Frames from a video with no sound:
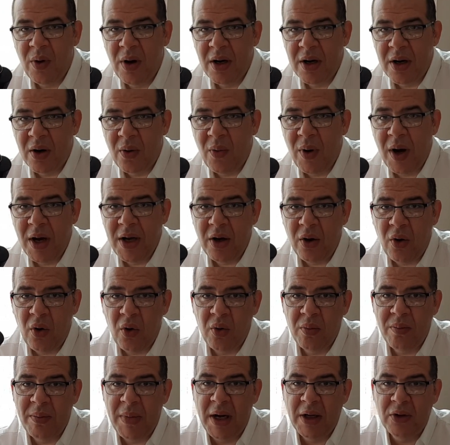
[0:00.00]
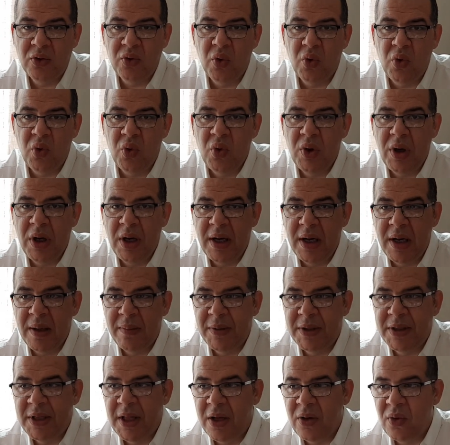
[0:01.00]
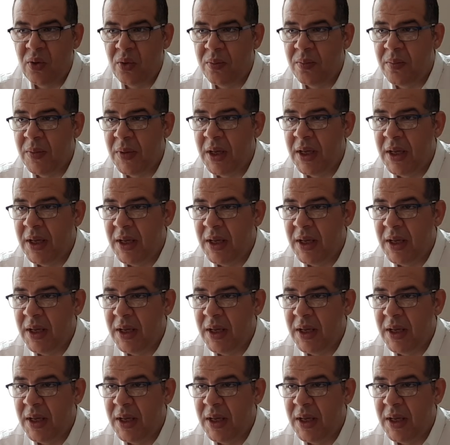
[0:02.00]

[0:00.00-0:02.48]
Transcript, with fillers: روايحه مع دخول لبدانهم